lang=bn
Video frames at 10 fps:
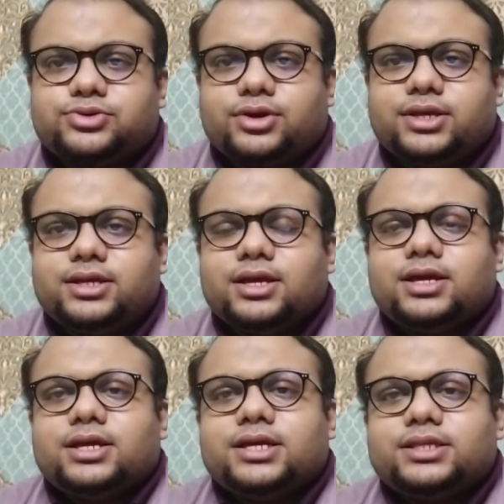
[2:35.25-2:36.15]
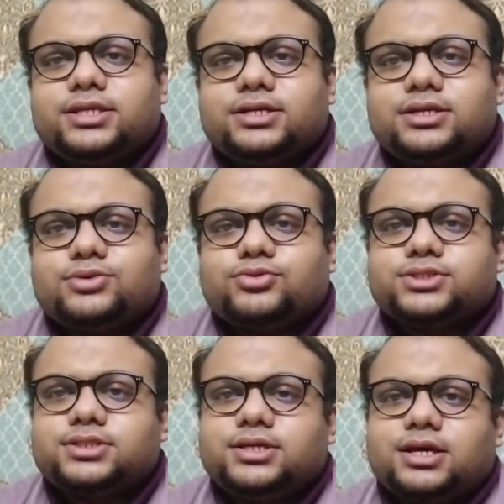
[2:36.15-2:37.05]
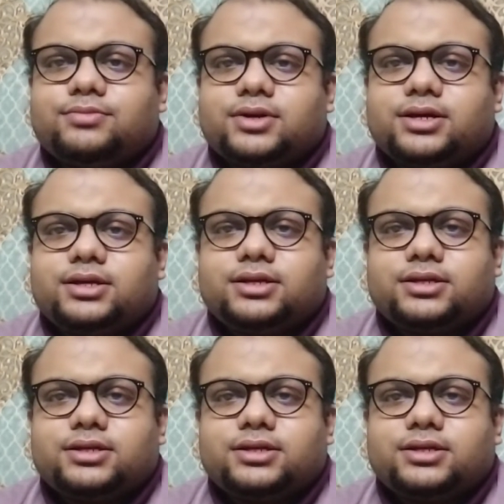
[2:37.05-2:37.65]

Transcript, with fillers: ড্রয়িং এই তিনটি কোর্স নিয়ে আমরা